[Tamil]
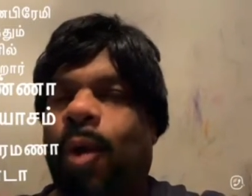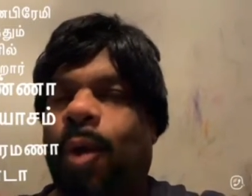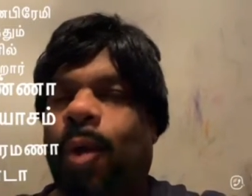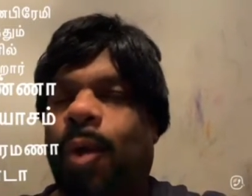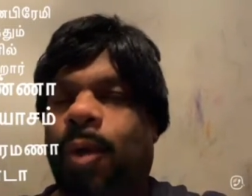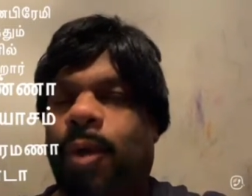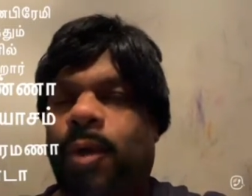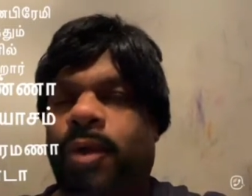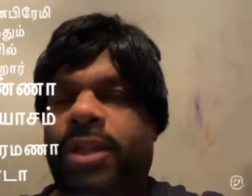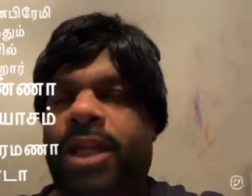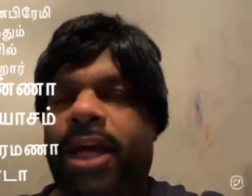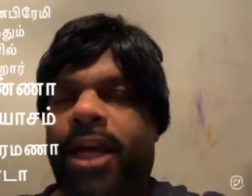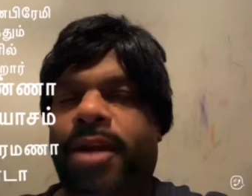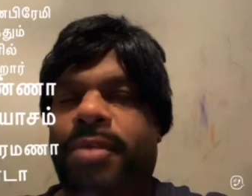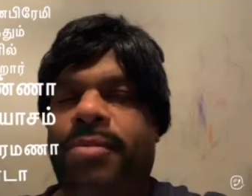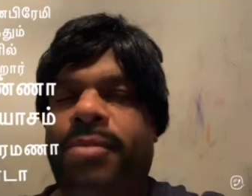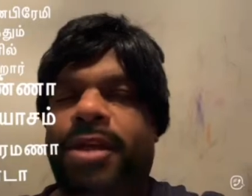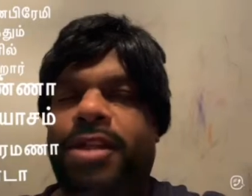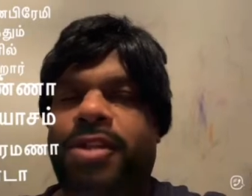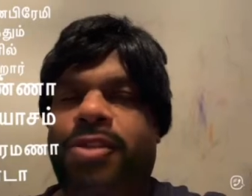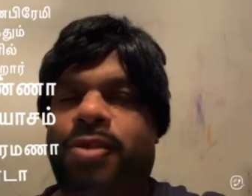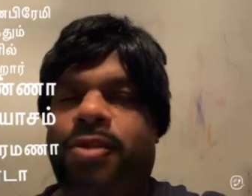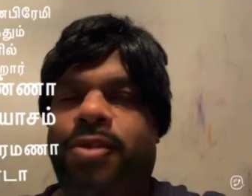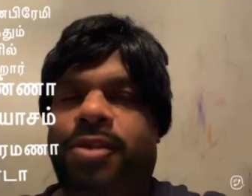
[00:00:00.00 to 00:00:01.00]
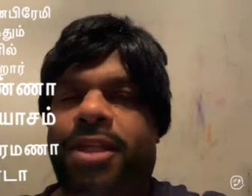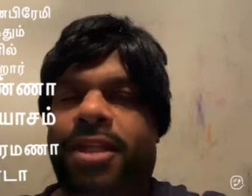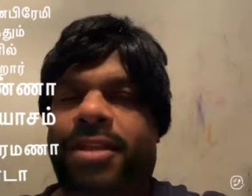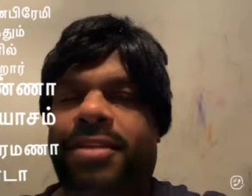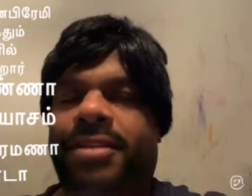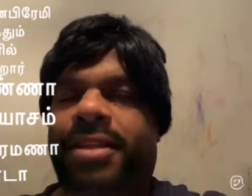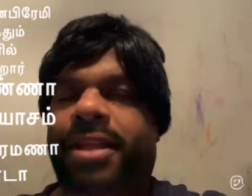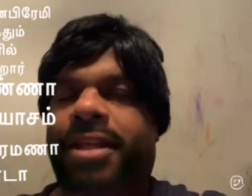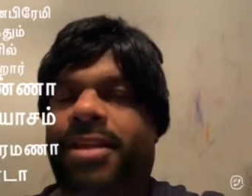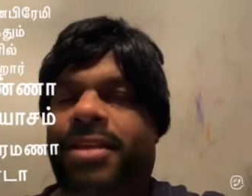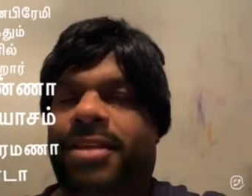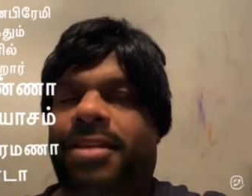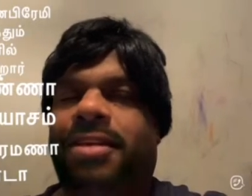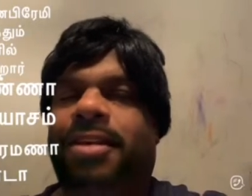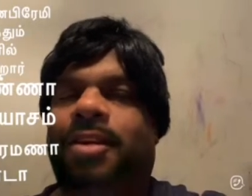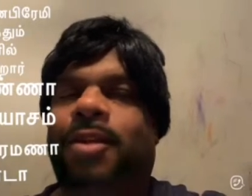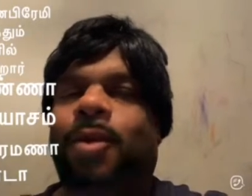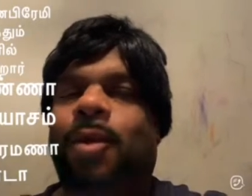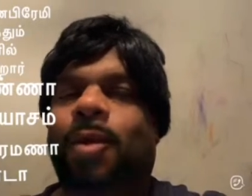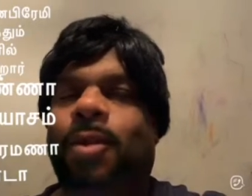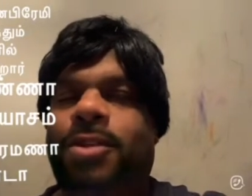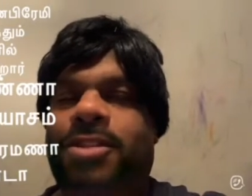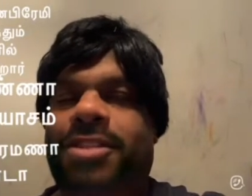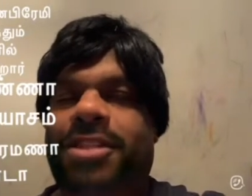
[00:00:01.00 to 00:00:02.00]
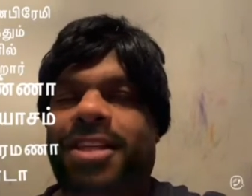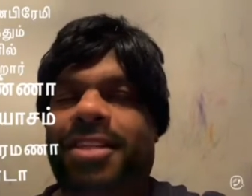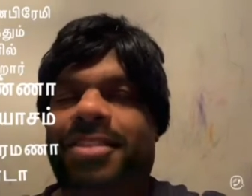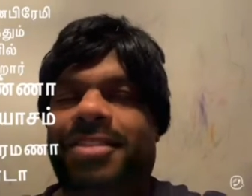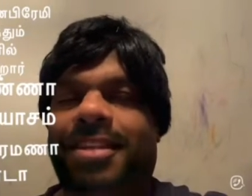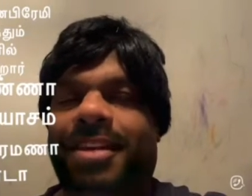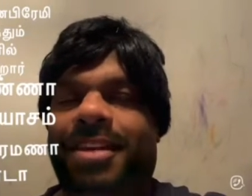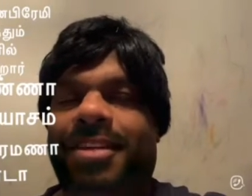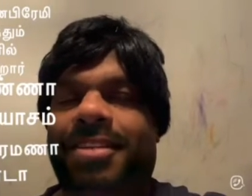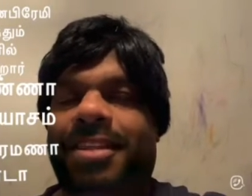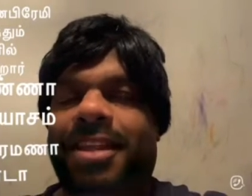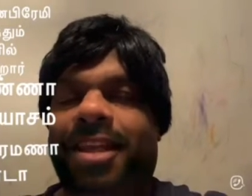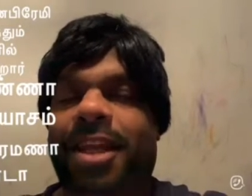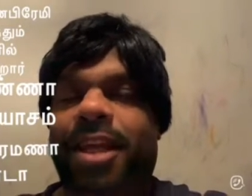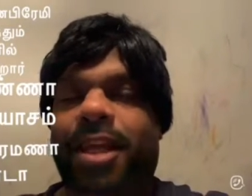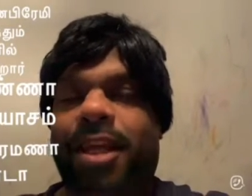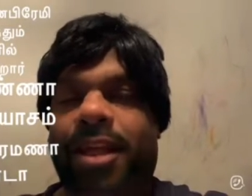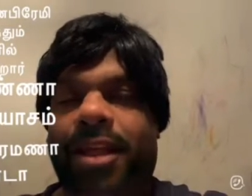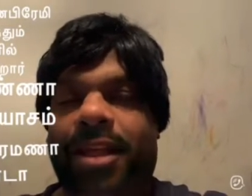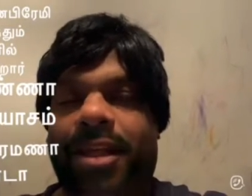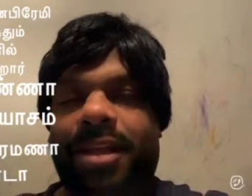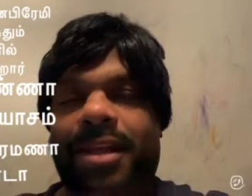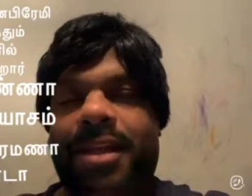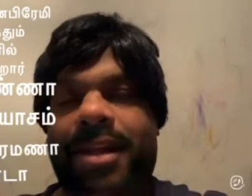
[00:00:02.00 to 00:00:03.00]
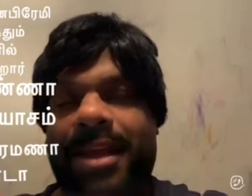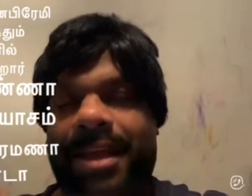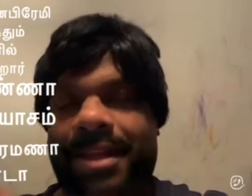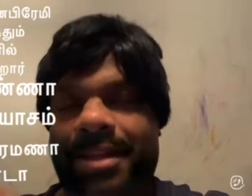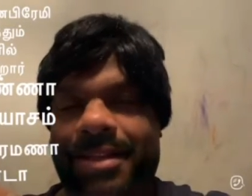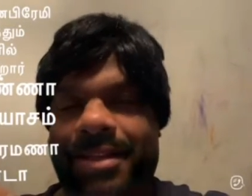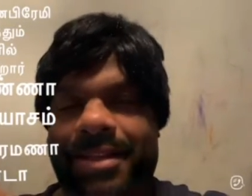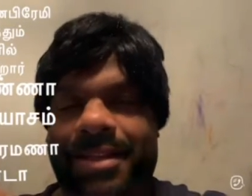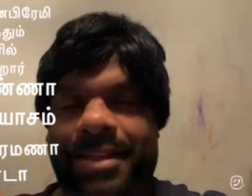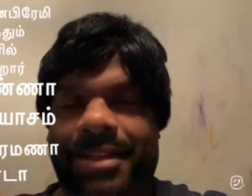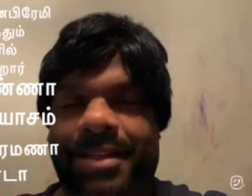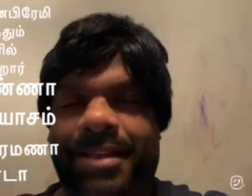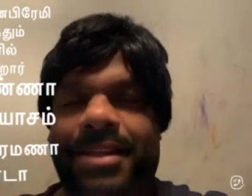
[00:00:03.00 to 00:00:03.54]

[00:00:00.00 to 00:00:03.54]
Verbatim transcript: ஒரு தர்ம யுத்தத்தை குருச்சேத்திரத்திலே அது